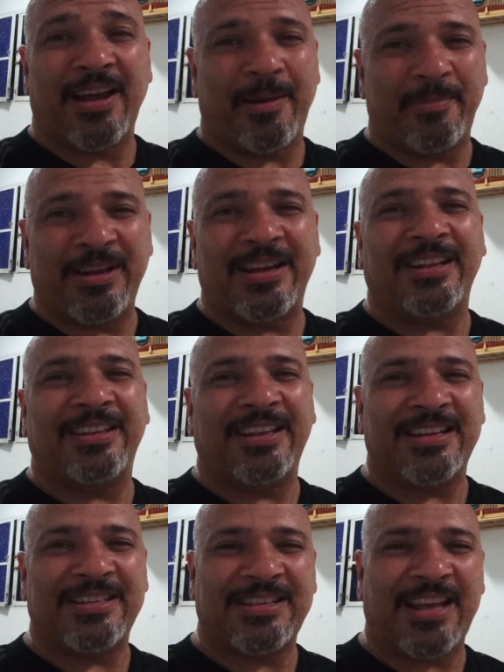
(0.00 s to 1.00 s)
A
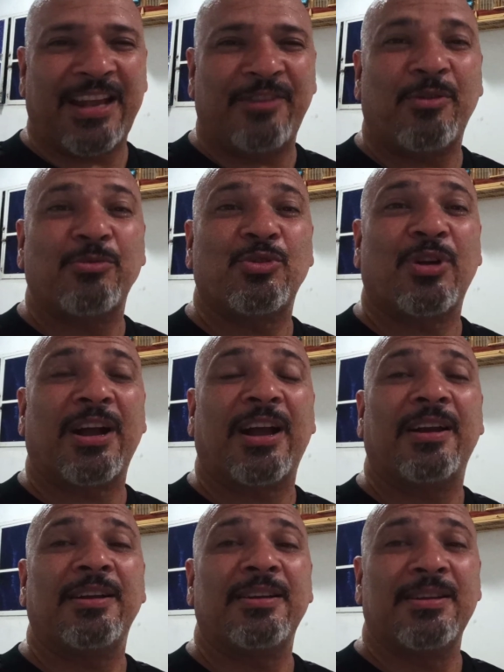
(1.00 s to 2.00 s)
brincadeira é séria, vamos
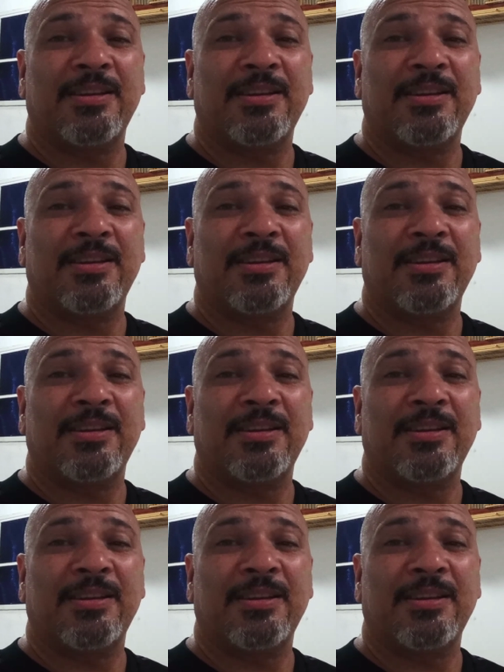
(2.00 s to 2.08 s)
jogar